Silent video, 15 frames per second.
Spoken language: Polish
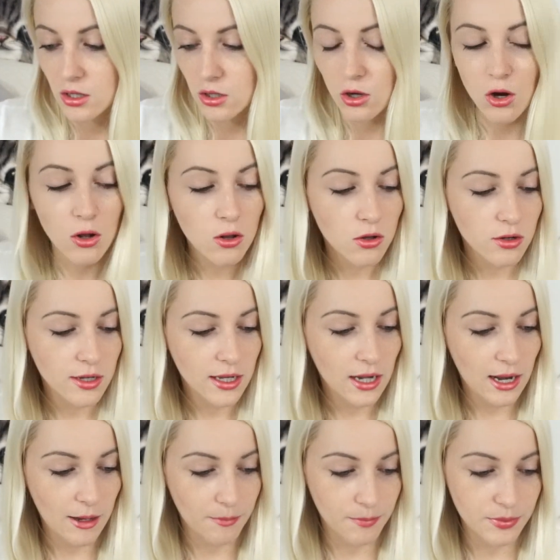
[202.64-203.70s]
Color e,
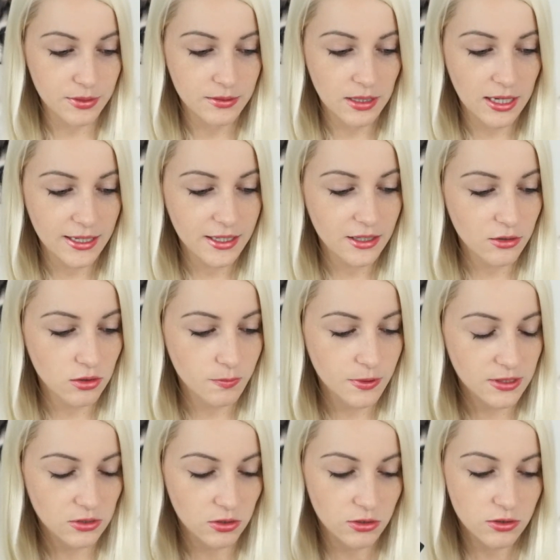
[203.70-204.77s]
Club. Lakier do
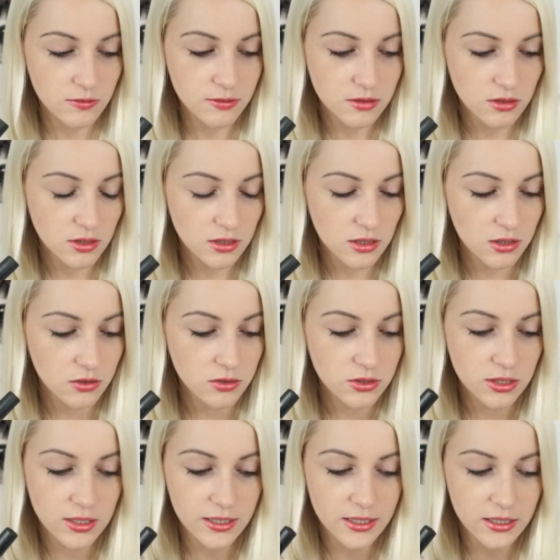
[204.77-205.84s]
paznokci. Wysokiej
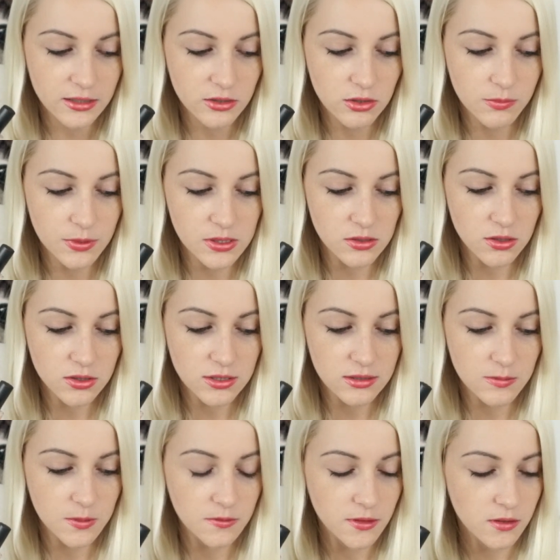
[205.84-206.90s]
jakości lakiery do paznokci
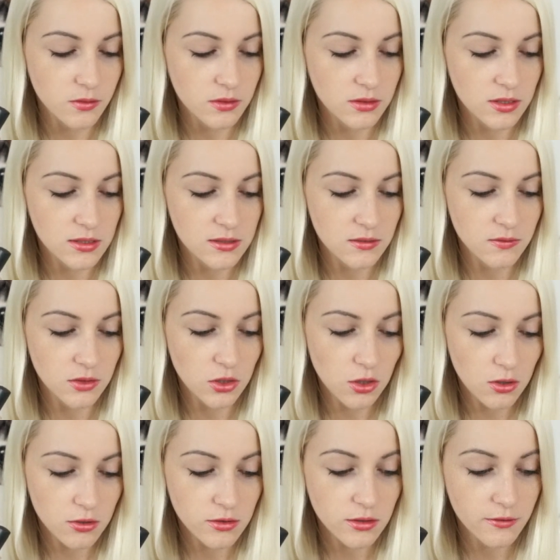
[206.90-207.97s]
zapewniają intensywny
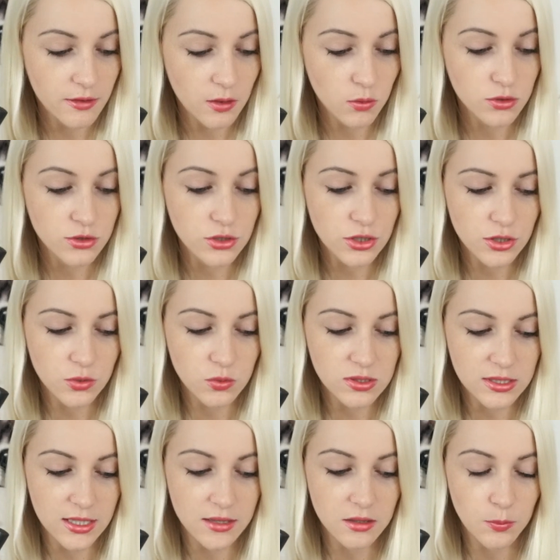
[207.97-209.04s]
kolor, trwałość i
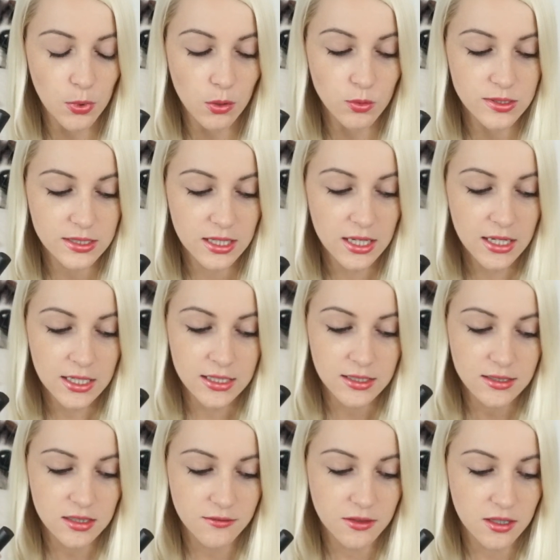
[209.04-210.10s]
nieustanny połysk.
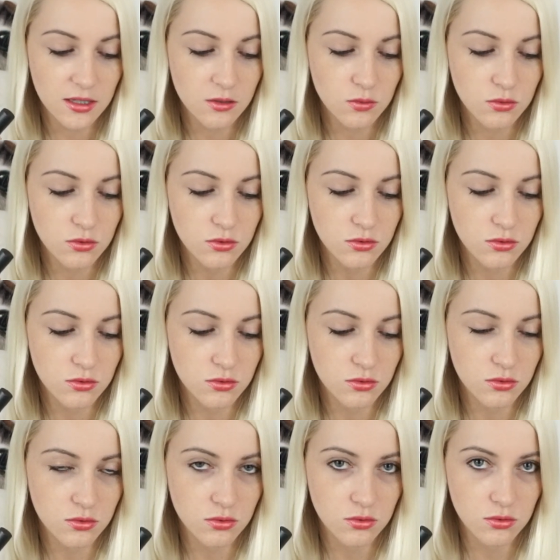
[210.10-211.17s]
Nie zawierają
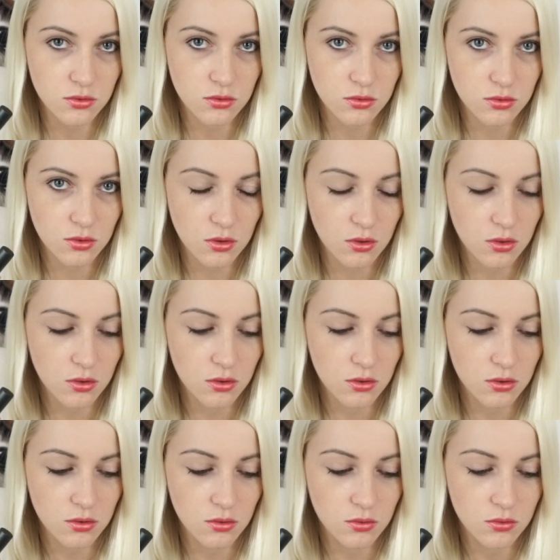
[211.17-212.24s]

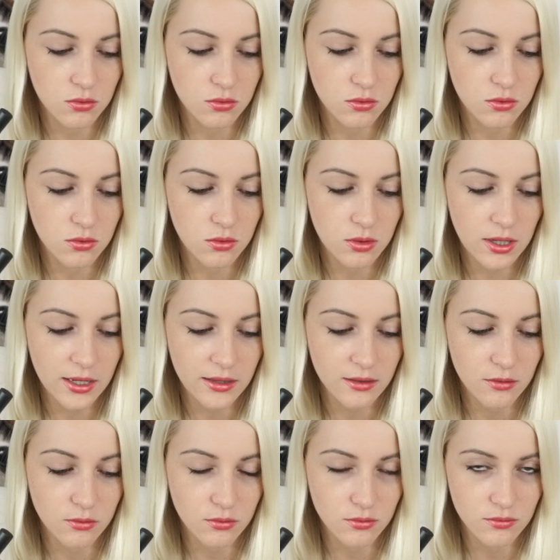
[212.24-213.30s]

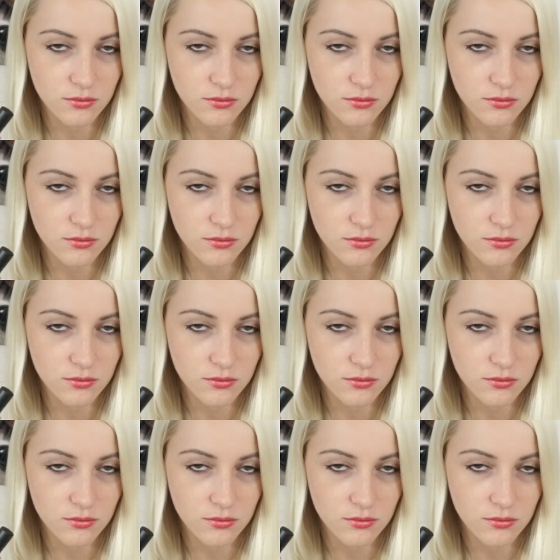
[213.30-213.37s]
toluenu.